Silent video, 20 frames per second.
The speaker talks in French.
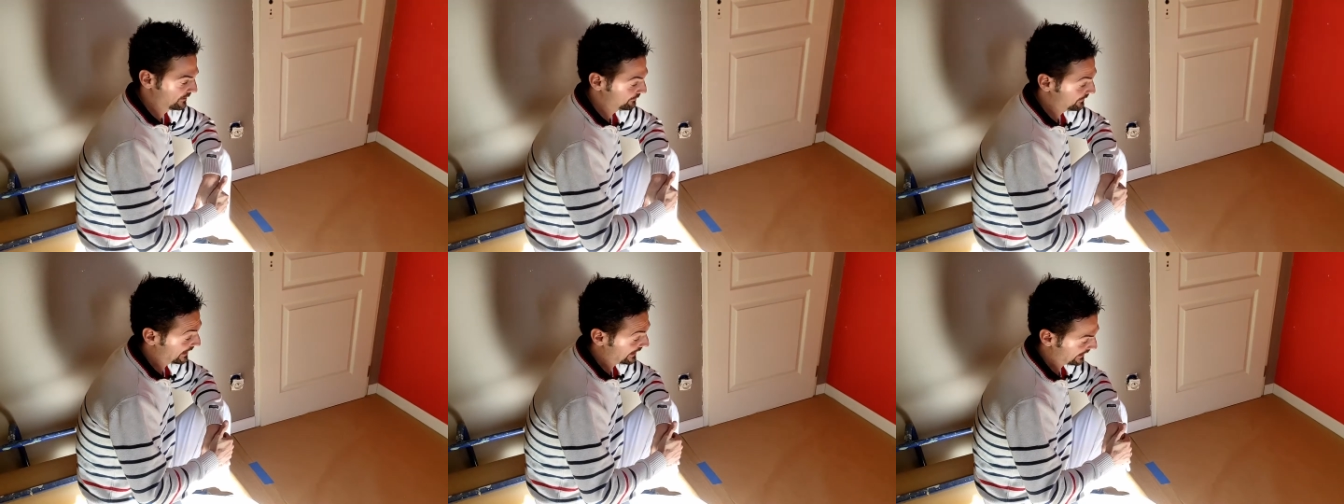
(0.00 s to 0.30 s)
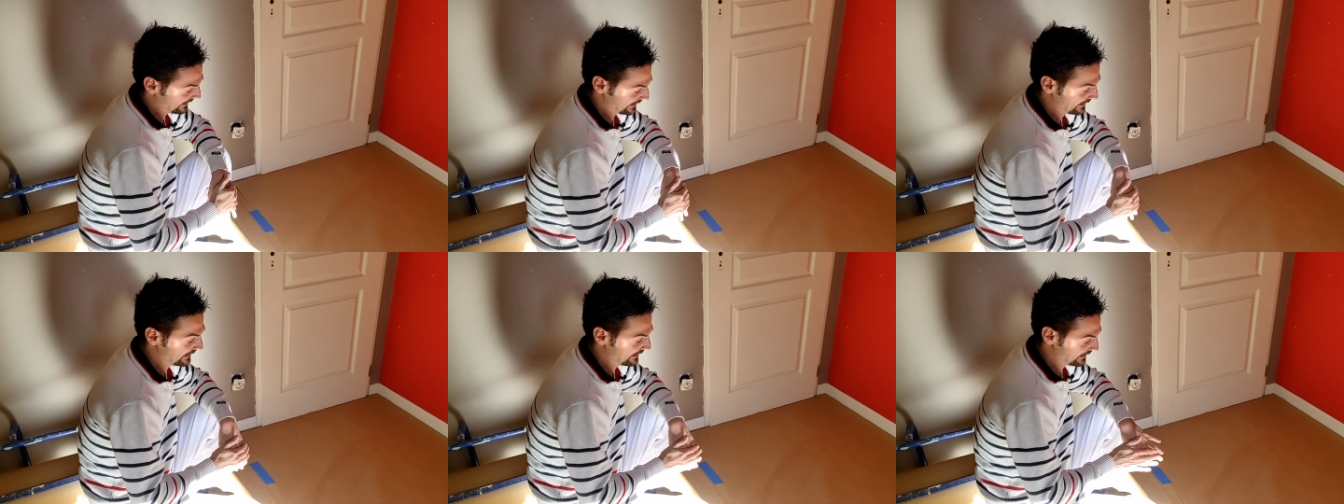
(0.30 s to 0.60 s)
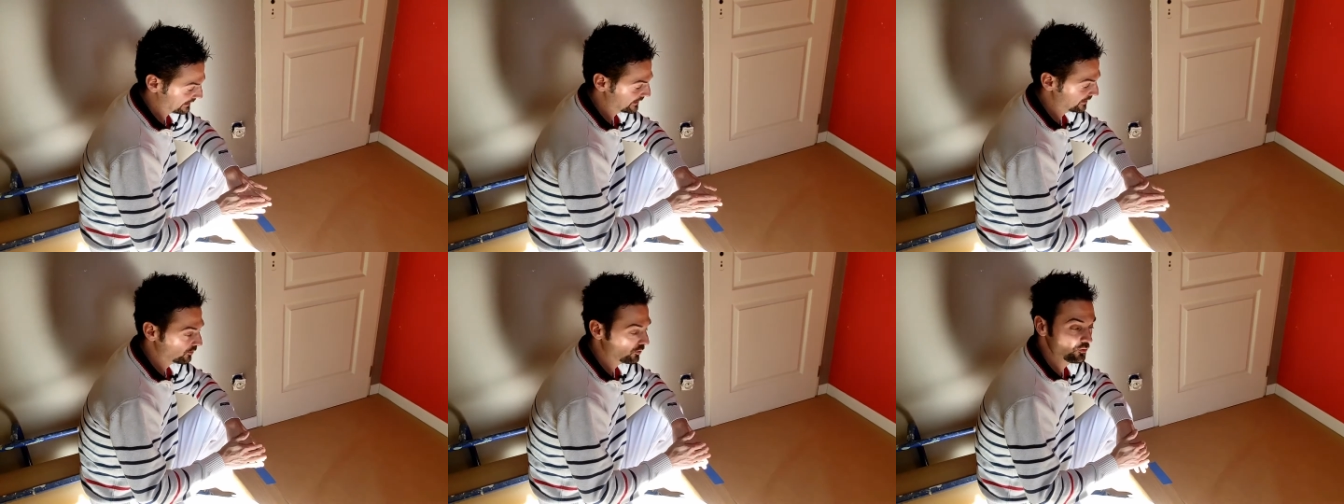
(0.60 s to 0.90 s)
ben,
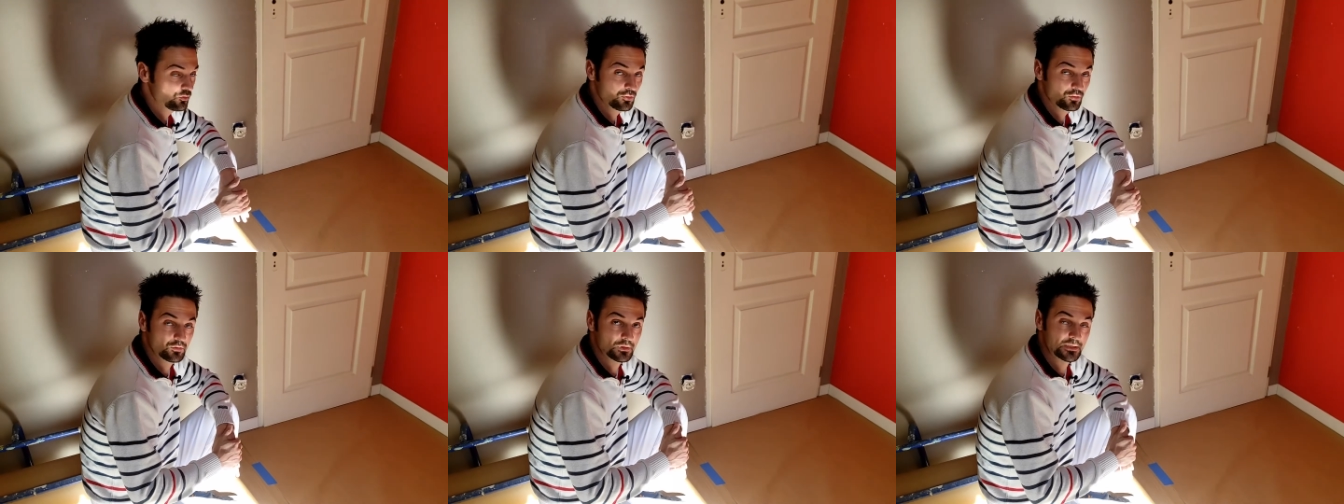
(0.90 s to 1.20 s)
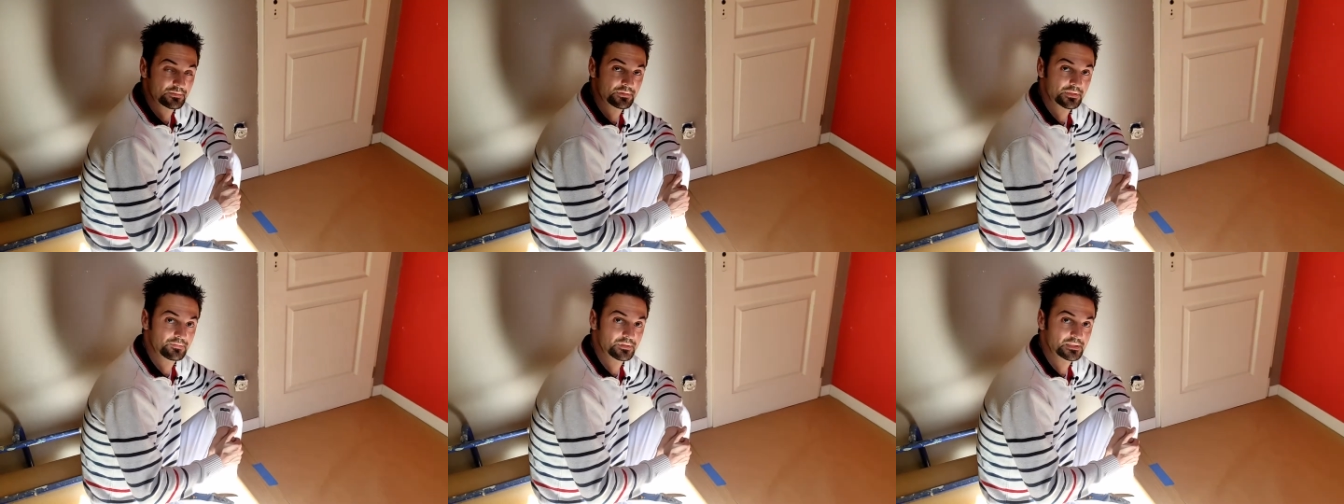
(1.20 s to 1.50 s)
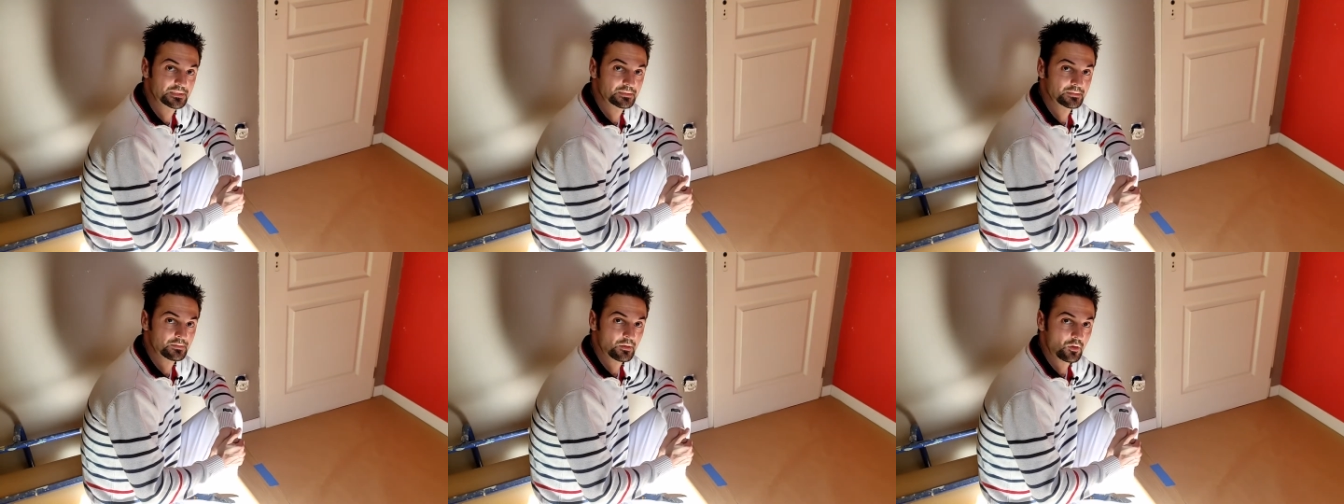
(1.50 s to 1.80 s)
les rouleaux, on les fait
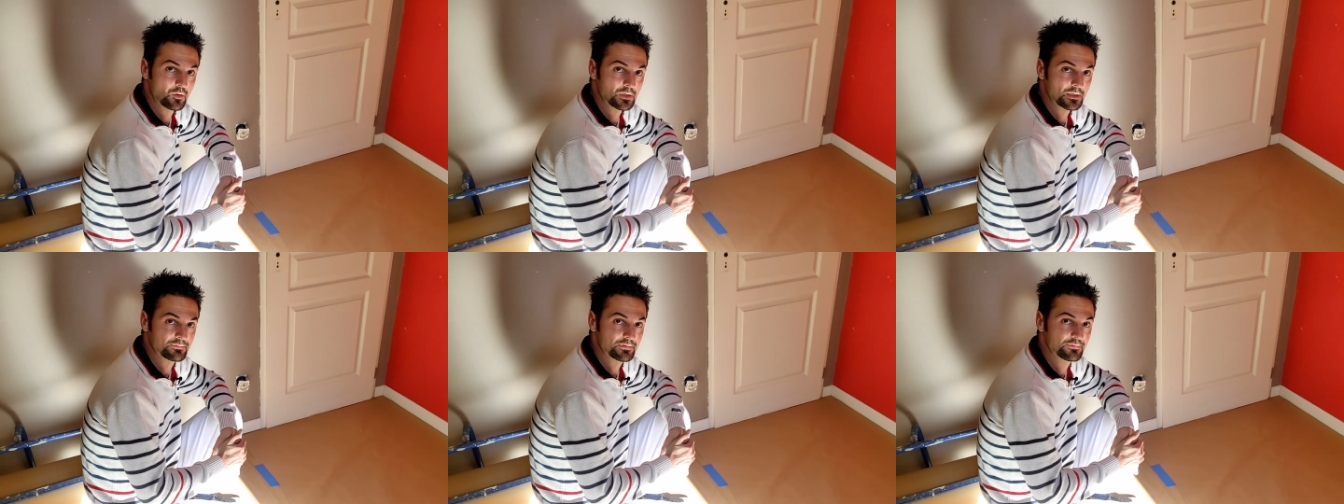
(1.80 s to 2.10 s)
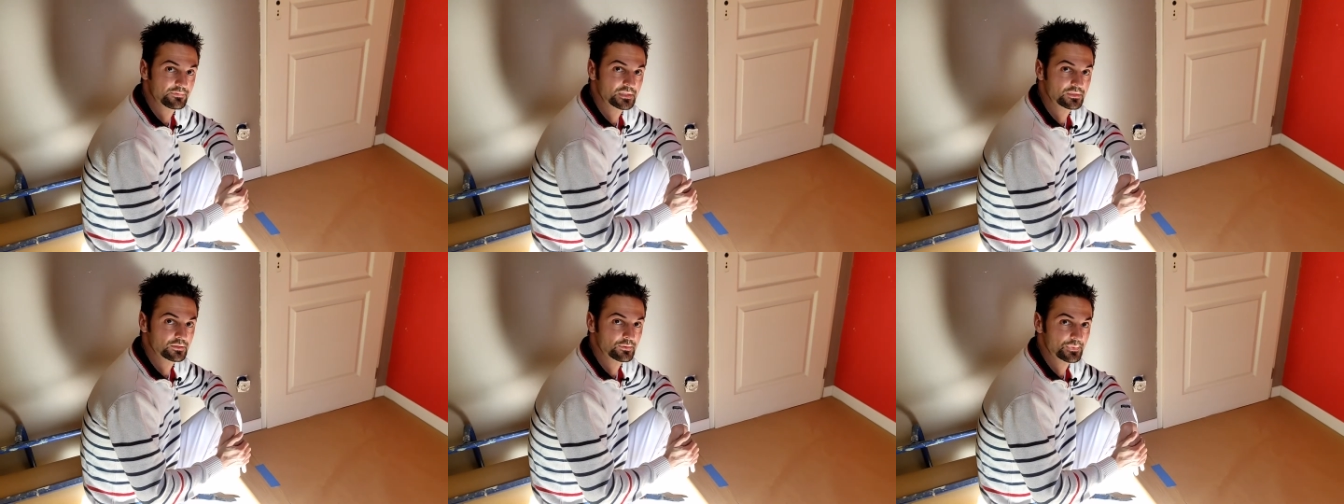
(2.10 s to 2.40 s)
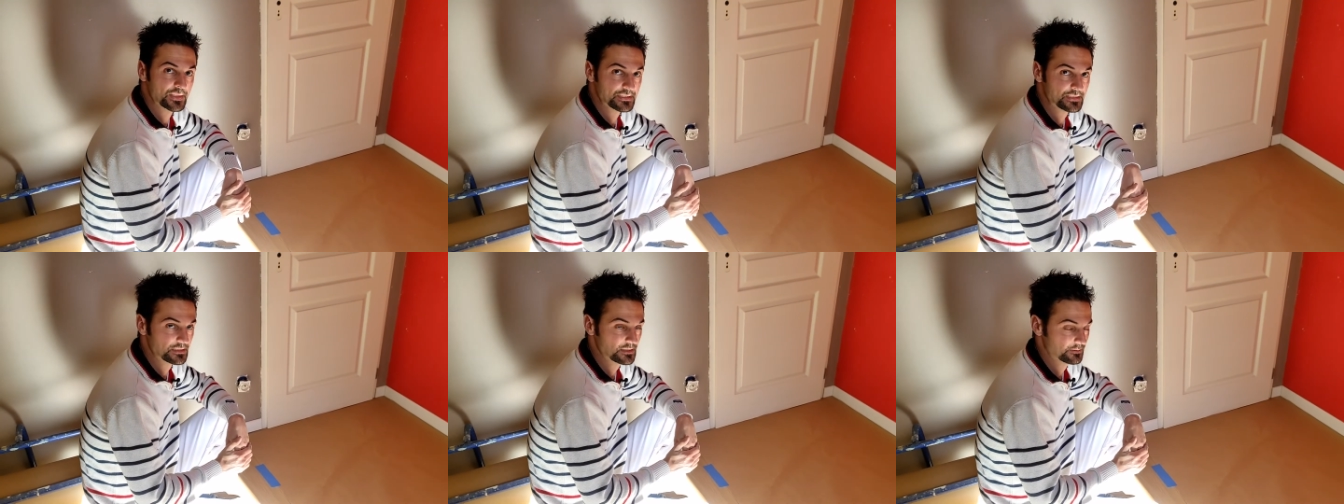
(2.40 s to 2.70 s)
vite, on les fait vite
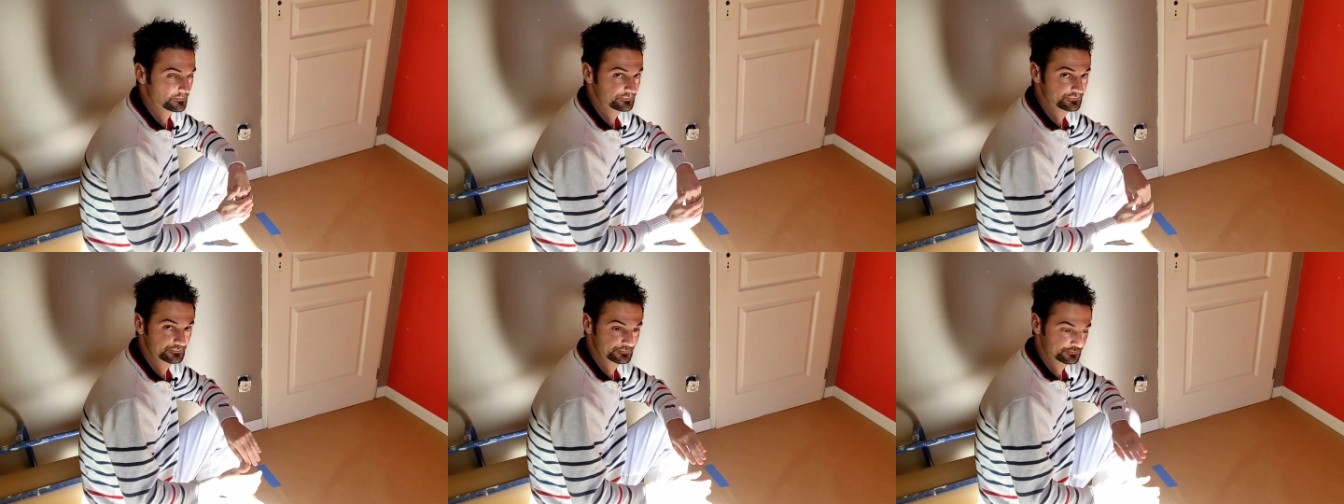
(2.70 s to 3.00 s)
passer.